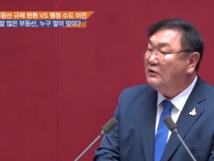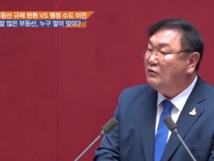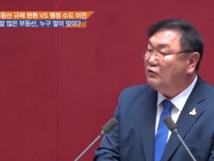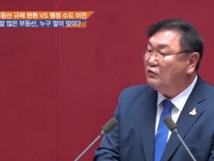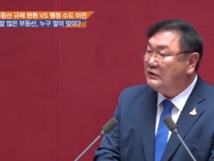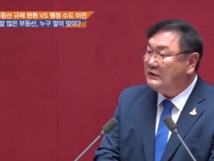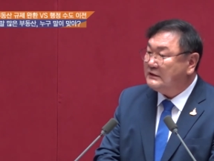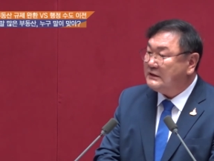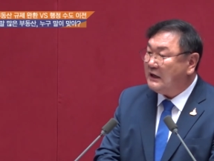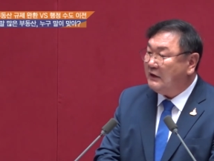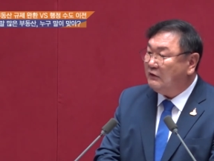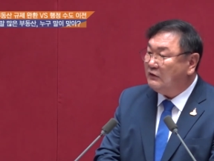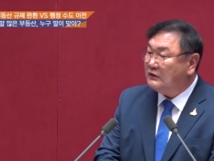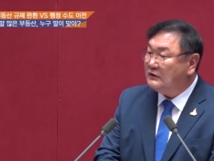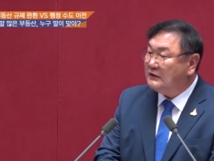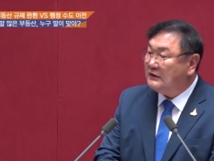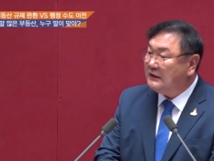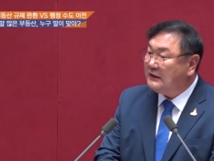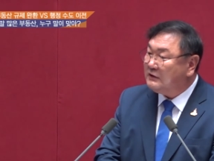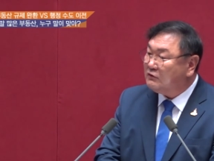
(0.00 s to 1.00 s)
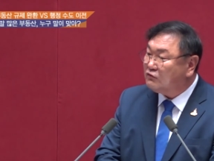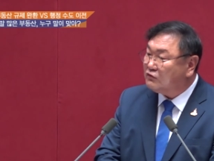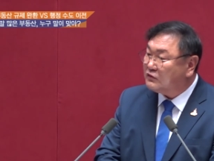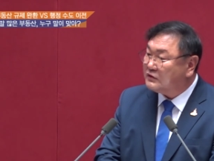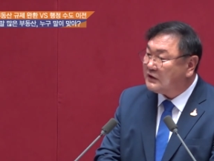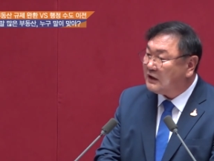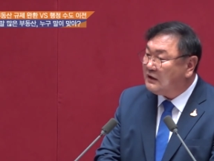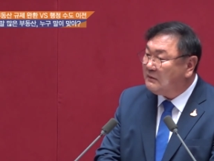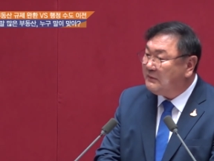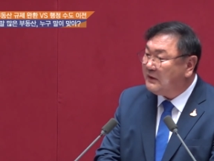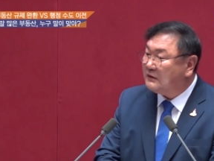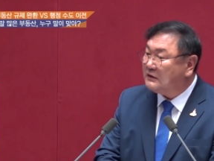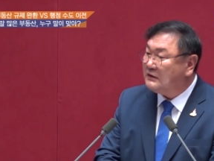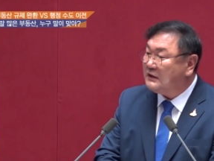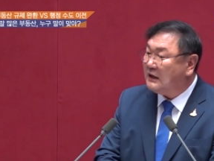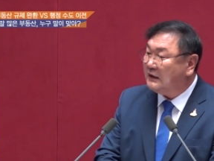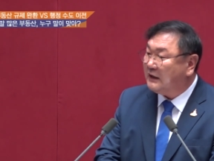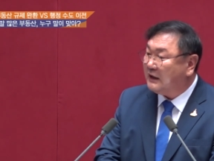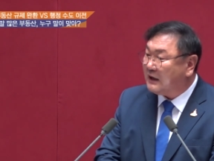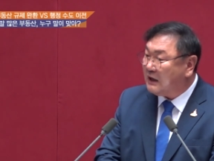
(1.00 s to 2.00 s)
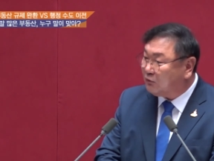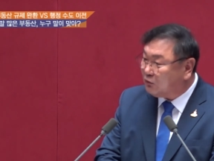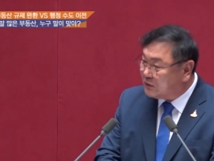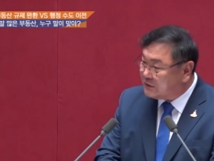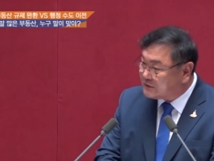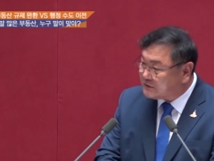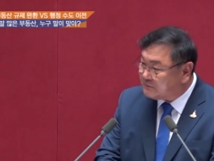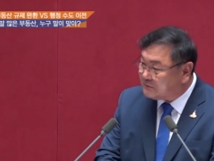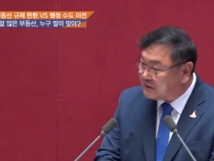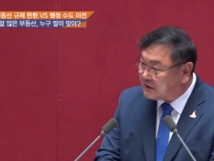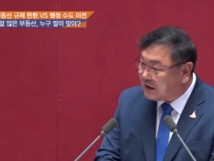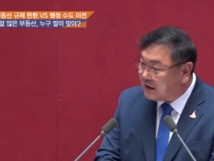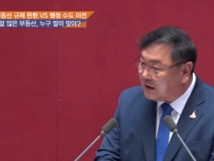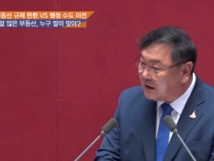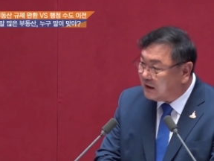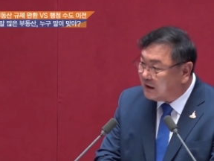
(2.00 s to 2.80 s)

우리 사회는 인구 절벽을 향해 가고 있습니다.